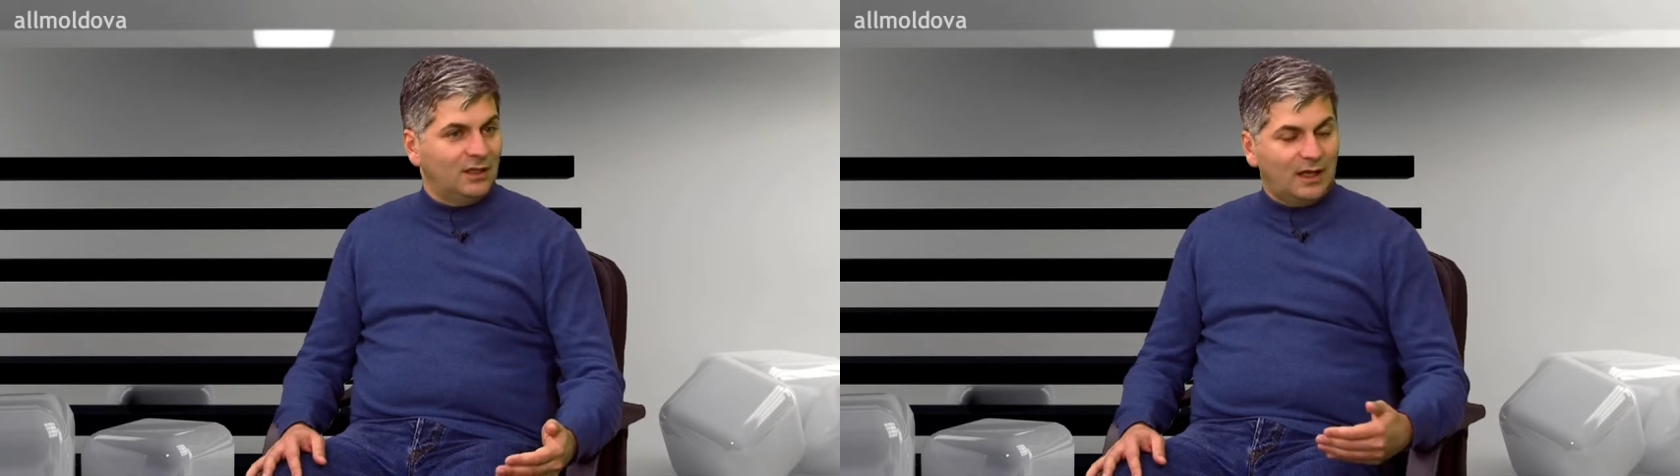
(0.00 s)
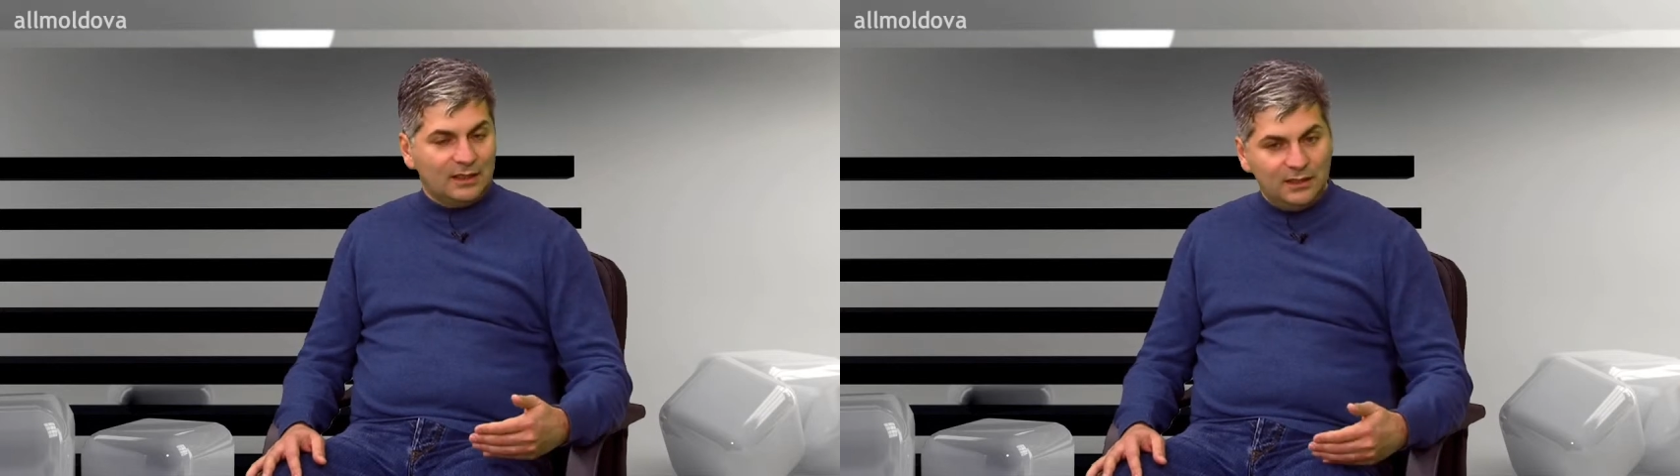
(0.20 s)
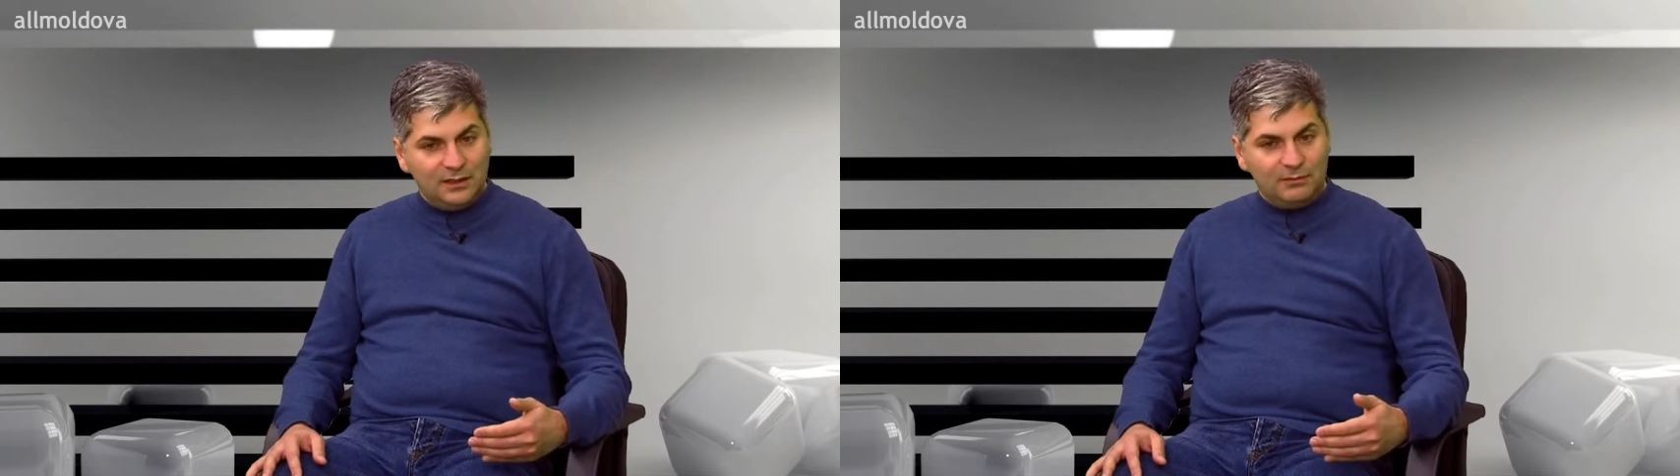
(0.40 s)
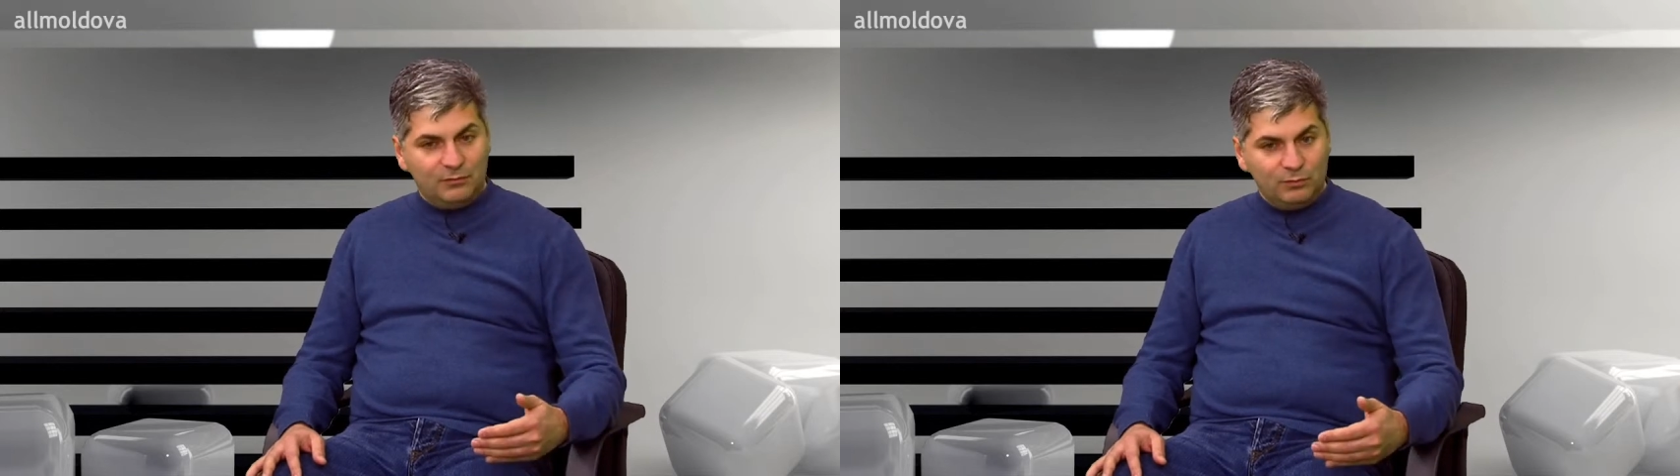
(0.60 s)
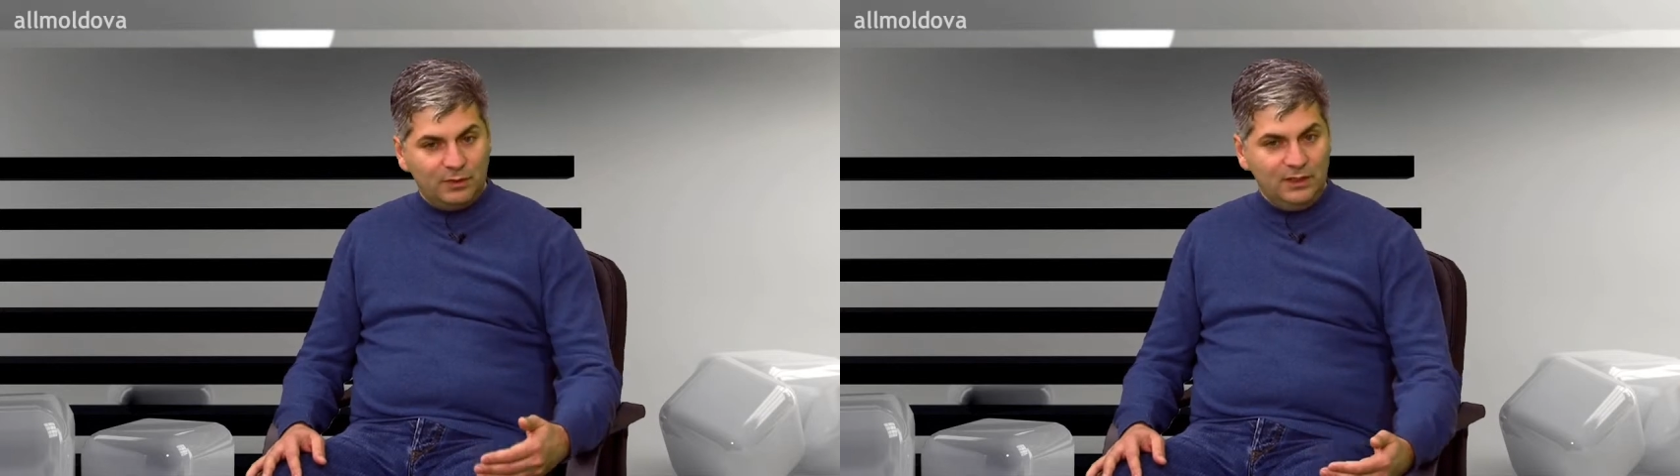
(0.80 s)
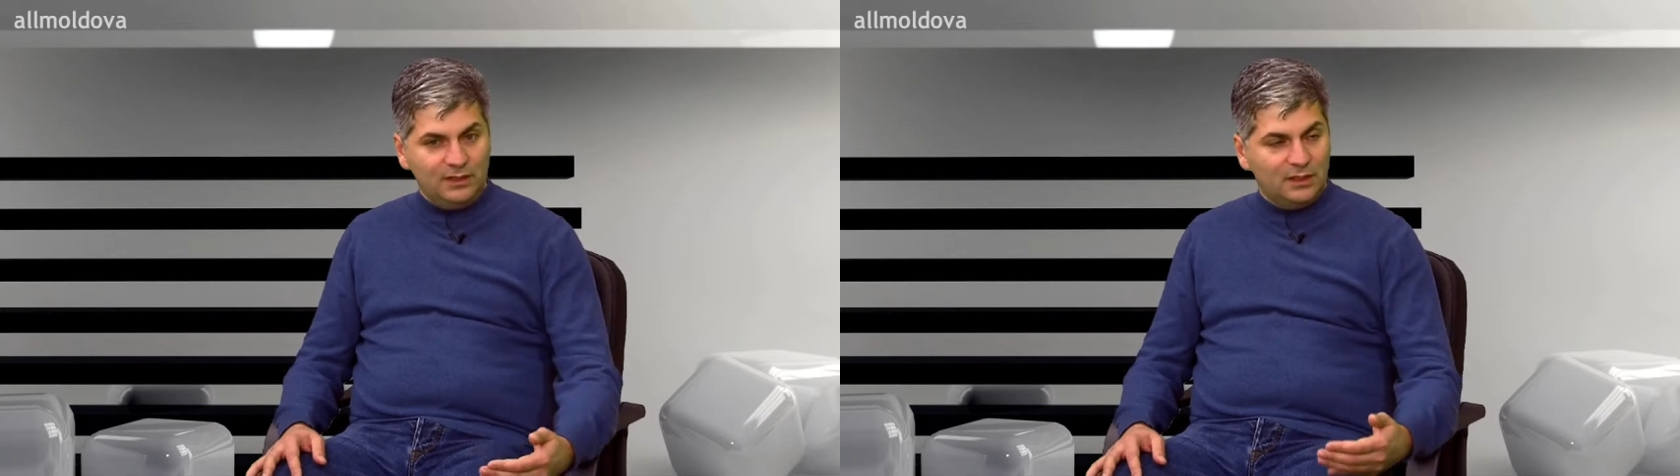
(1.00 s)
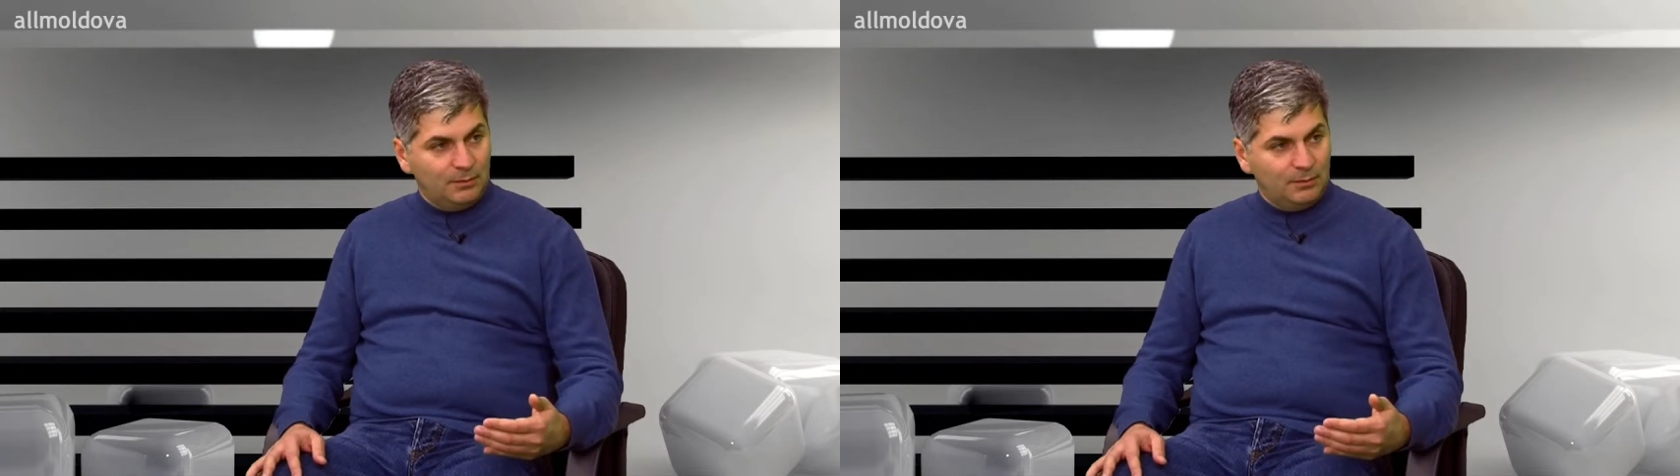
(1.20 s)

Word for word: А для футболиста,